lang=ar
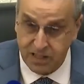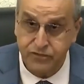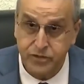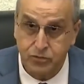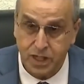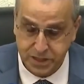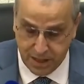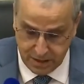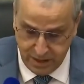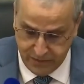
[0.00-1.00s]

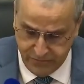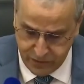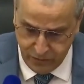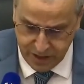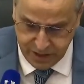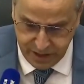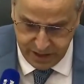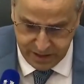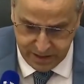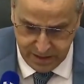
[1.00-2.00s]

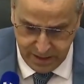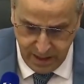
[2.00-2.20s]
2020